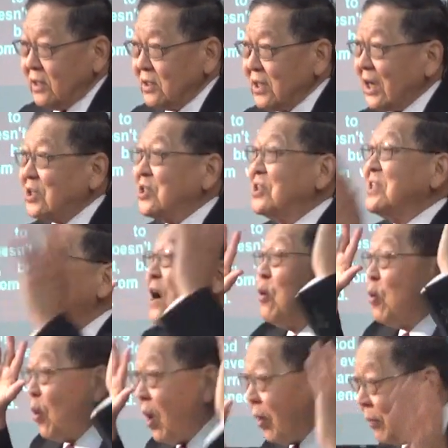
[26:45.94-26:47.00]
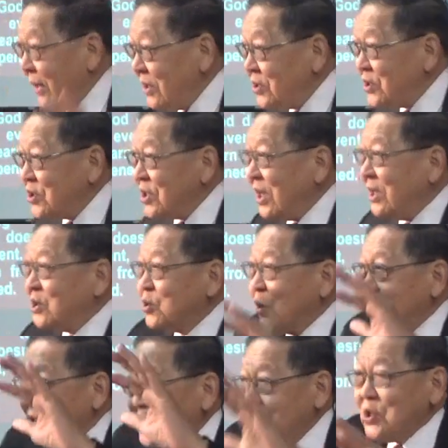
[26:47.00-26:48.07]
那是要我们借
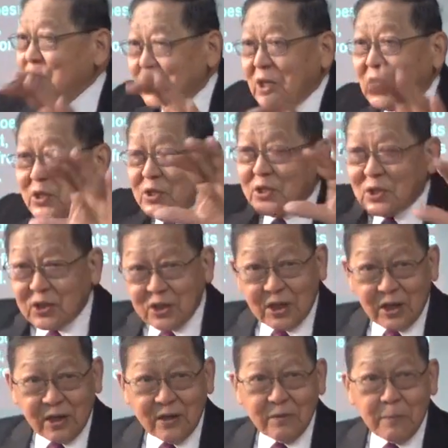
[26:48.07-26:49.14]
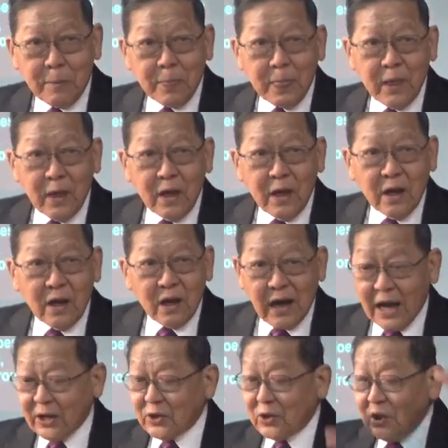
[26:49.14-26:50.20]
助这些事情
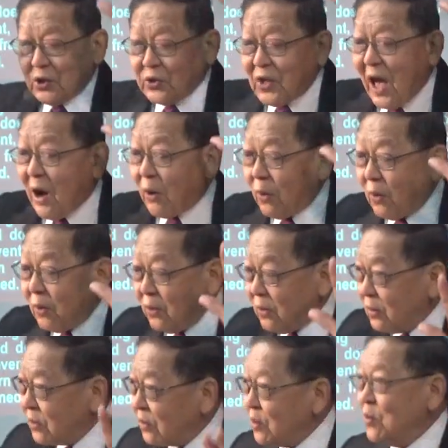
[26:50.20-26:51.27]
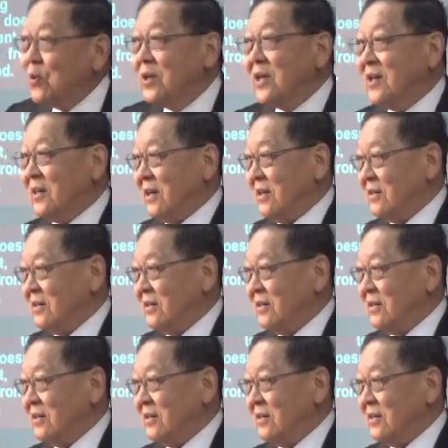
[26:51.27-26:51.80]
来得到功课。